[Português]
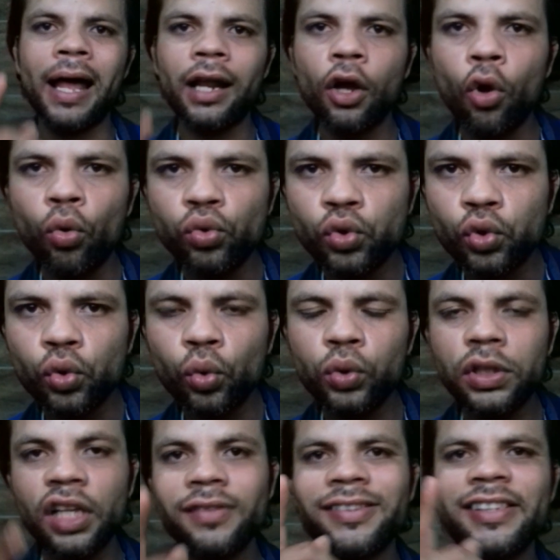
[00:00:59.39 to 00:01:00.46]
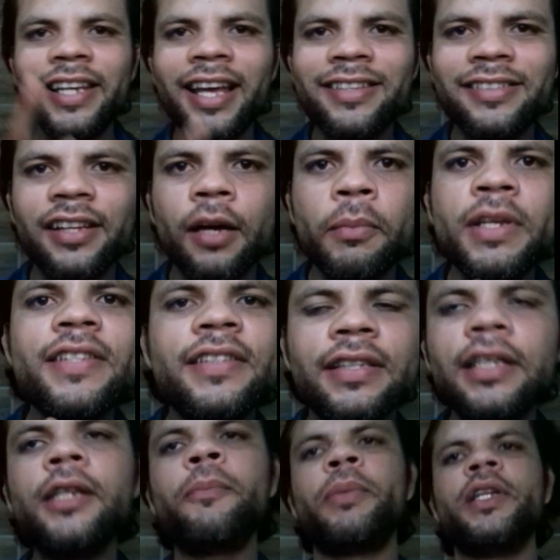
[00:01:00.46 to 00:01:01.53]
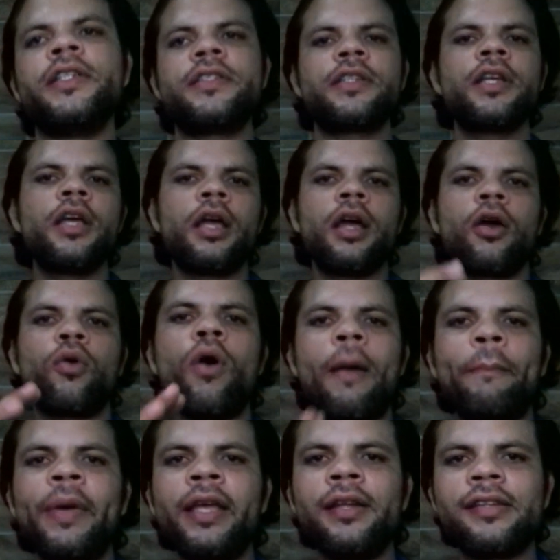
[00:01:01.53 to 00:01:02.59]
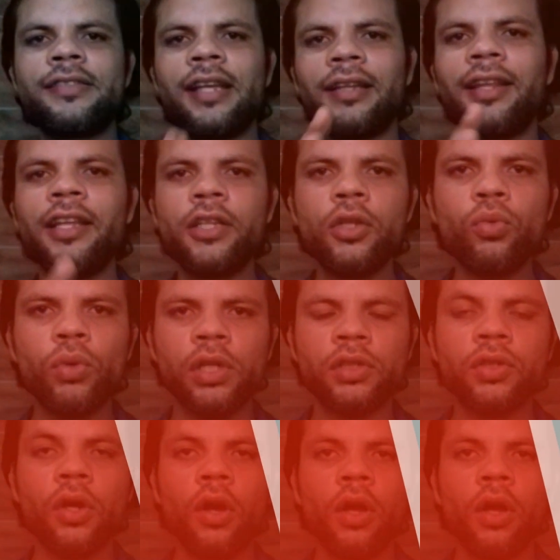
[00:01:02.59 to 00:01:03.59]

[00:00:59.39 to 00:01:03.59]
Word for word: para consultas e exames simples. Com apenas 72